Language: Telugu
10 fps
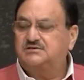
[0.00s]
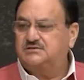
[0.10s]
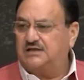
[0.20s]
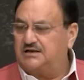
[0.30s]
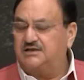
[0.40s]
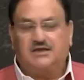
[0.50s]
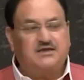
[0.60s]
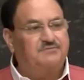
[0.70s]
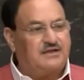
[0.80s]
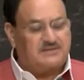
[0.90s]
పశ్చిమ
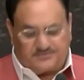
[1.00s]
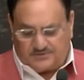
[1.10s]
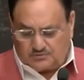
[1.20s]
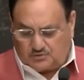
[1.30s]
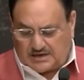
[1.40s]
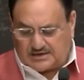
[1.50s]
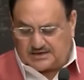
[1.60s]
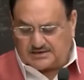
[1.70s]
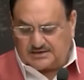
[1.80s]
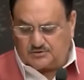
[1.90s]
బెంగాల్లో మహిళలకు
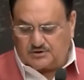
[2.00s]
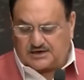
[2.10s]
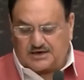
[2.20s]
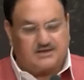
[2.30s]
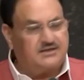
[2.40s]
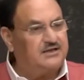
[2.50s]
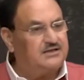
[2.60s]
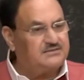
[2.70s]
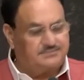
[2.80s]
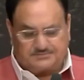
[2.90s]
భద్రత లేదు
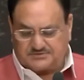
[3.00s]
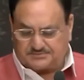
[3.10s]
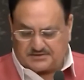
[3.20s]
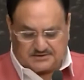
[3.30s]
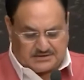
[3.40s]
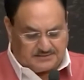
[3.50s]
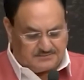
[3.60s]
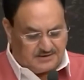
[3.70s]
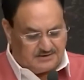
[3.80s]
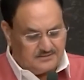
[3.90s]
దీదీ పై
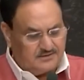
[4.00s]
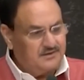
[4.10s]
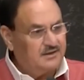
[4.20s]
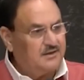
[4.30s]
జేపీ నడ్డా